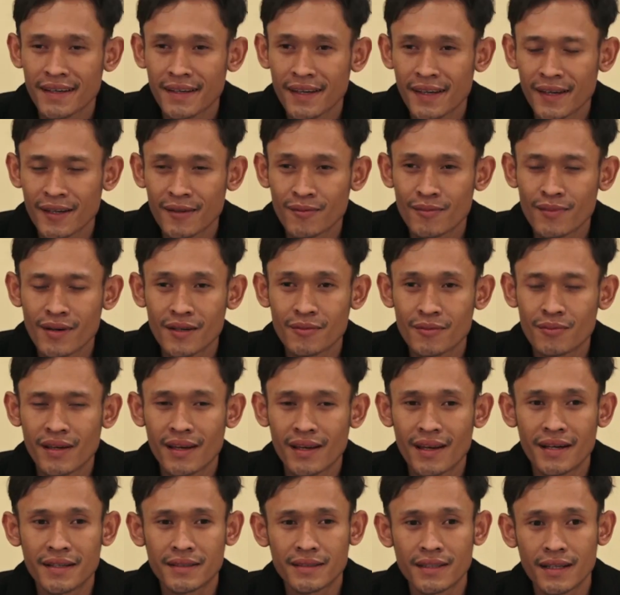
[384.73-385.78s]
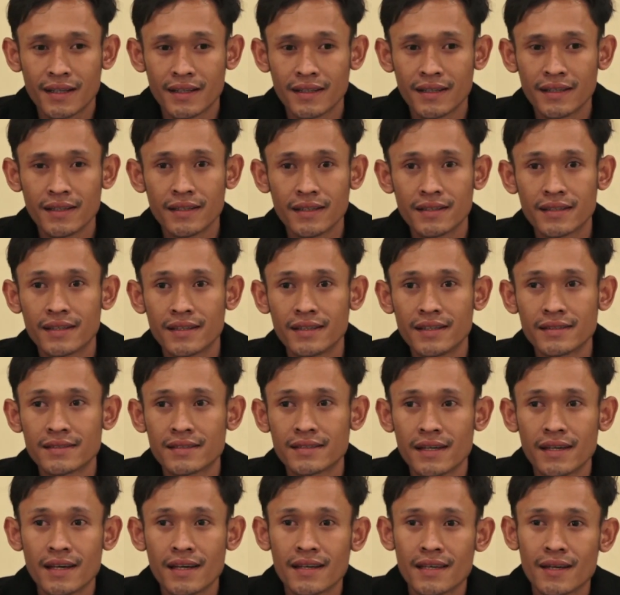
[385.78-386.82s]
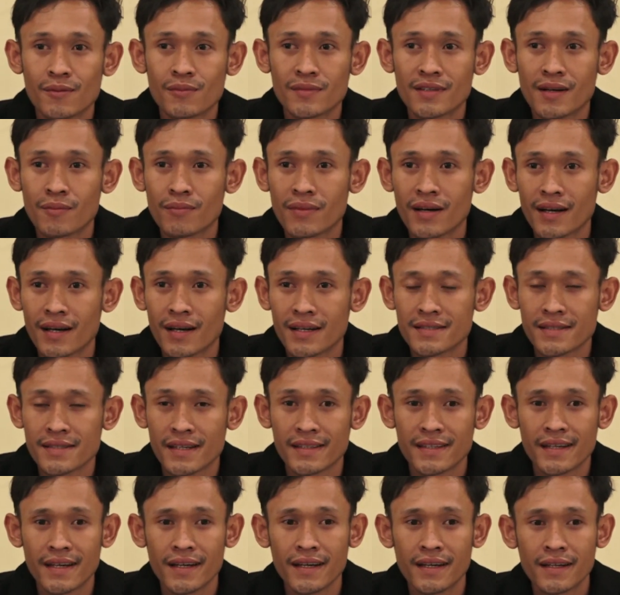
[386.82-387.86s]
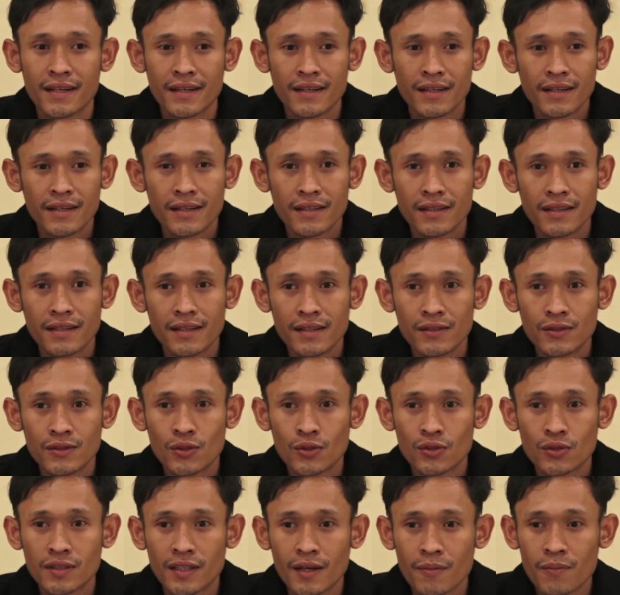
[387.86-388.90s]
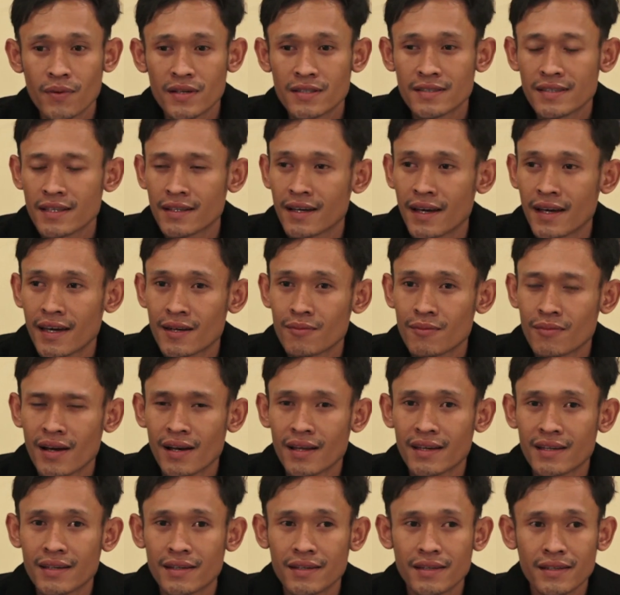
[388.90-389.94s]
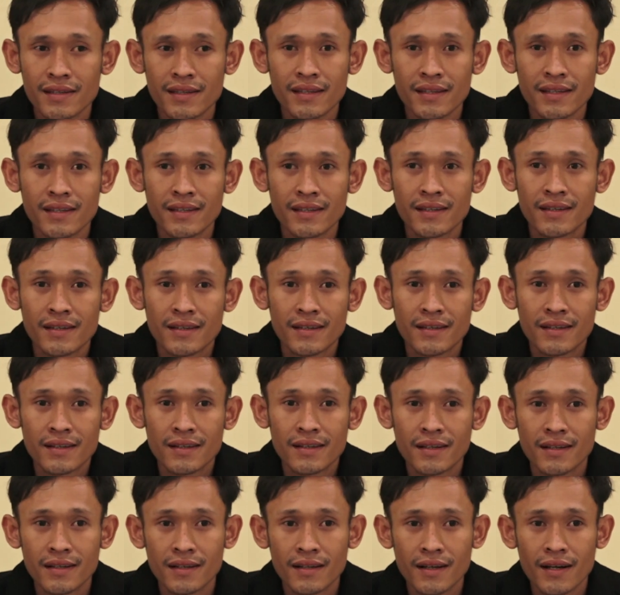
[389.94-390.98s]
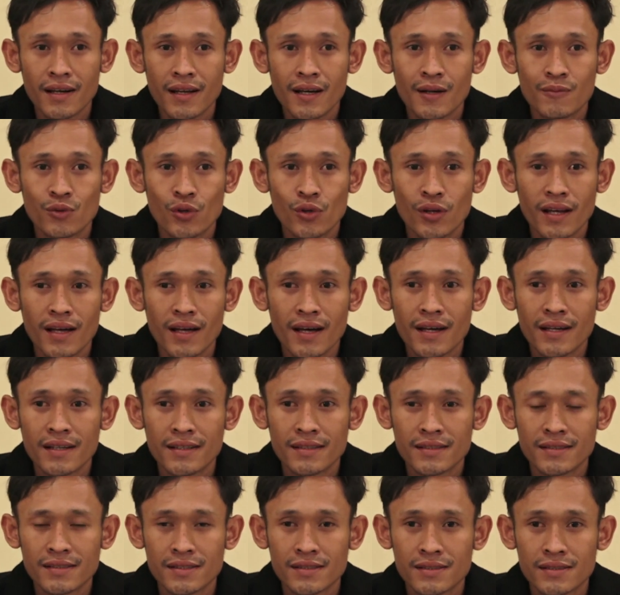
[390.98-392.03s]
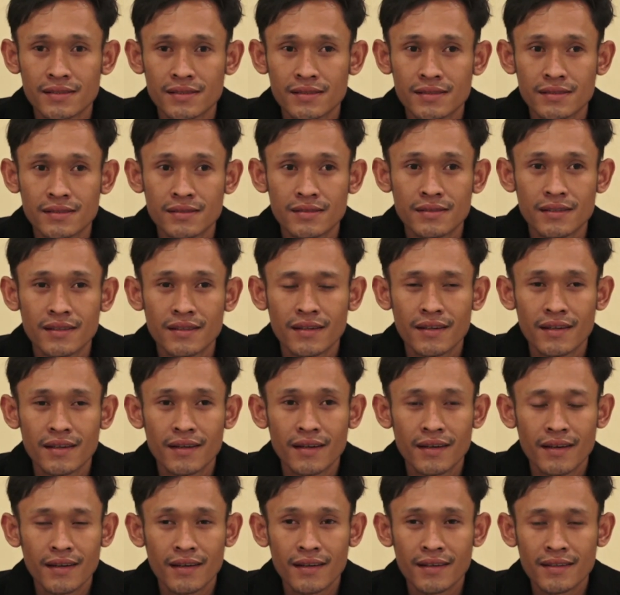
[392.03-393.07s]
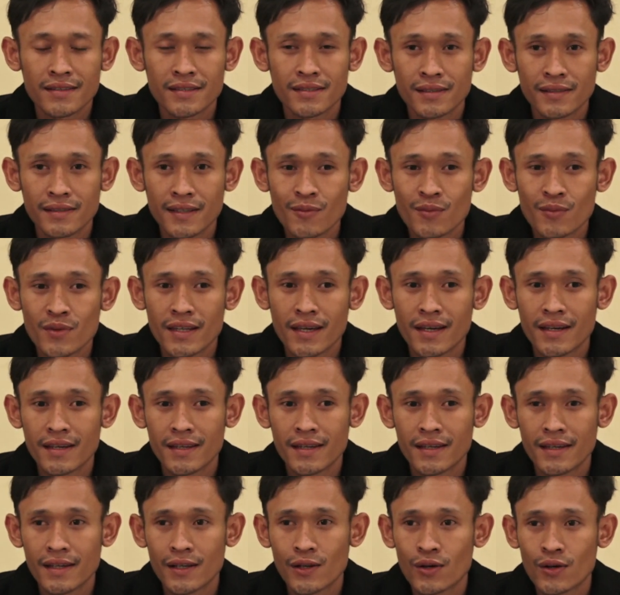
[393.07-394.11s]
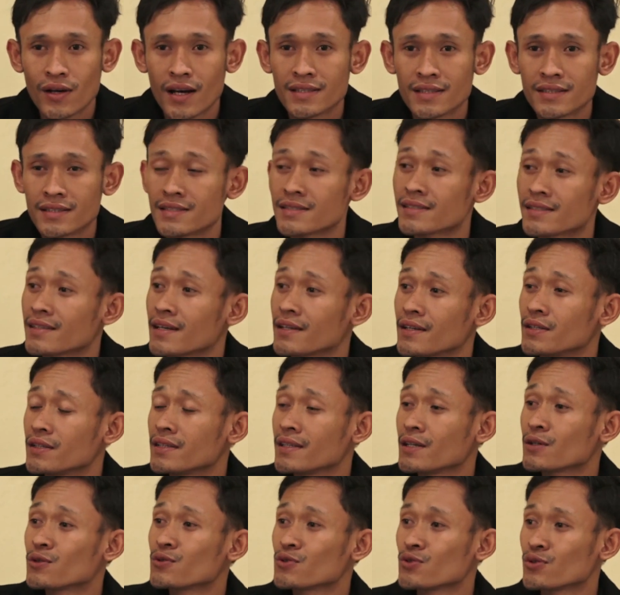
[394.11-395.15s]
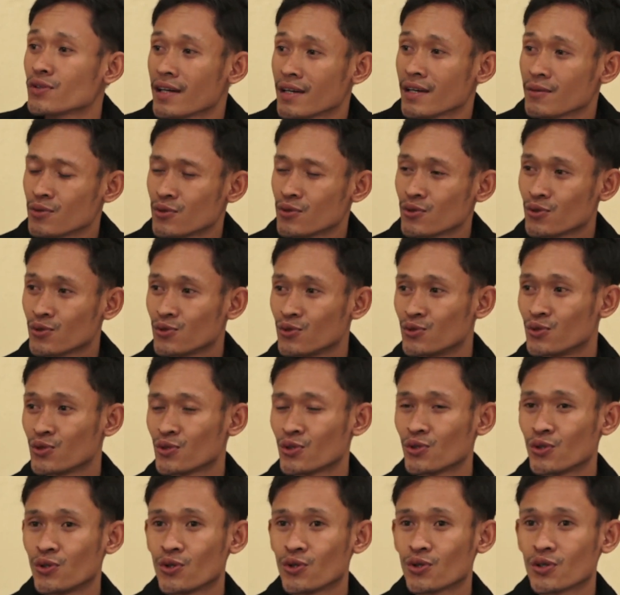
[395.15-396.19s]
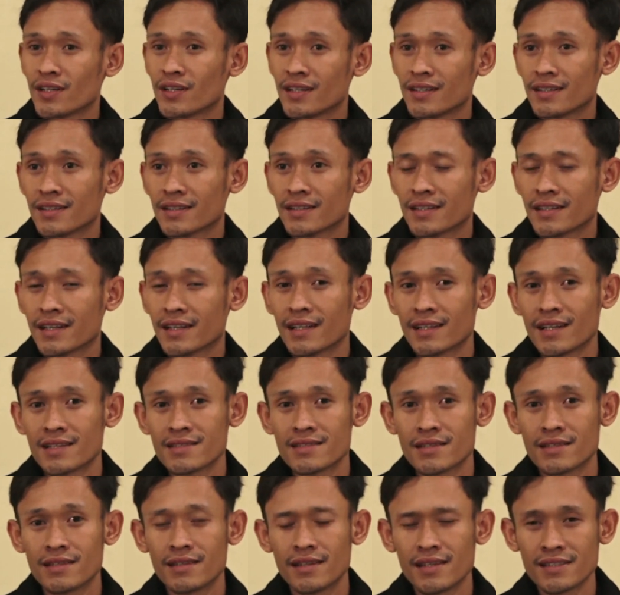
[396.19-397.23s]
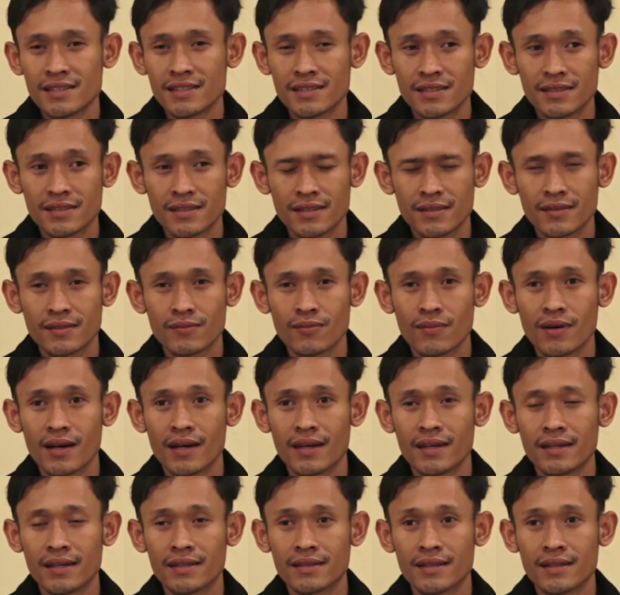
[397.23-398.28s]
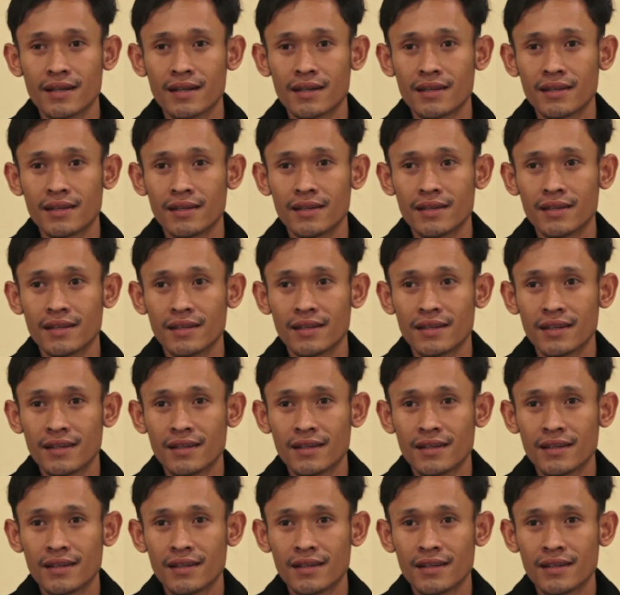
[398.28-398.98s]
Ekbang bilang tadi. Jadi saya hanya menambahkan saja. Jadi untuk TPS 3R Maler ini uh, alhamdulillah sering menjadi lokasi studi tiru juga Ibu mm -hmm. untuk uh, kegiatan sejenis baik dari